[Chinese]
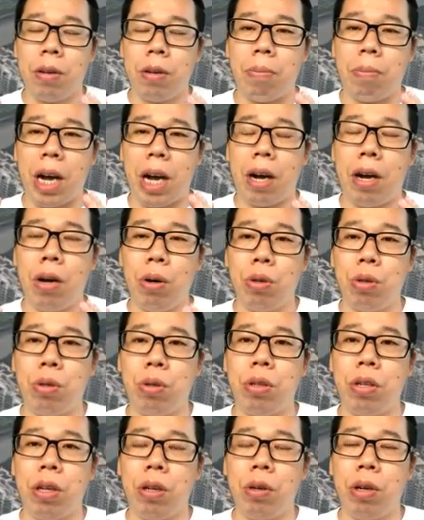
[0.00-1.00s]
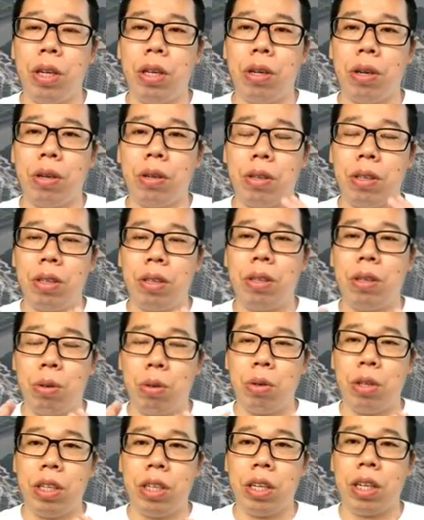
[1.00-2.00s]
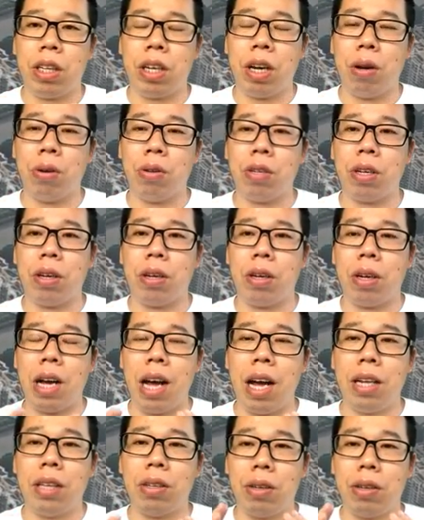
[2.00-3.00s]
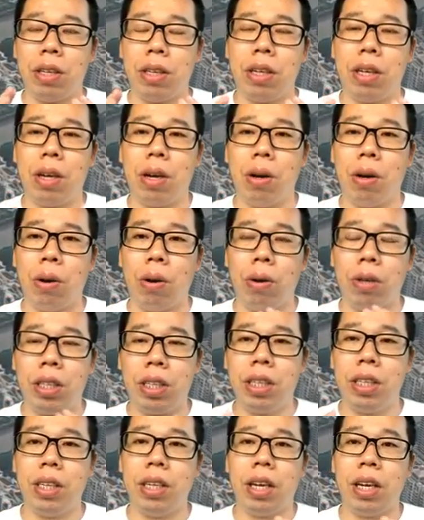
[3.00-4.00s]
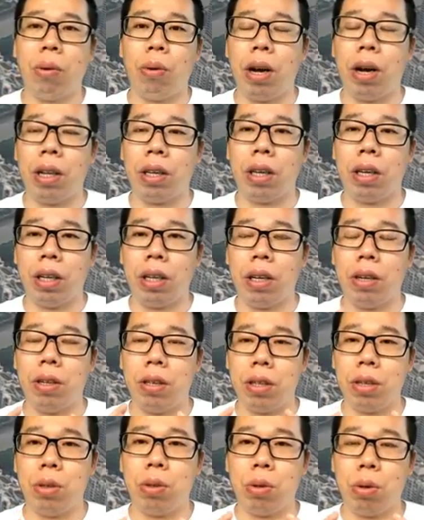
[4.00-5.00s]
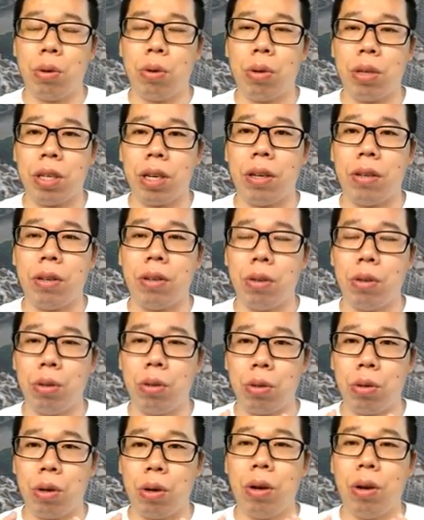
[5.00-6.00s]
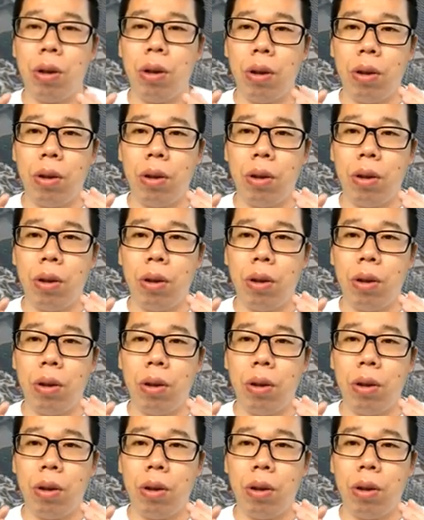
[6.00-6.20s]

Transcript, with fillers: 把后续的内容制作一些调整，按照一个系列化的一个制作过程，就是说，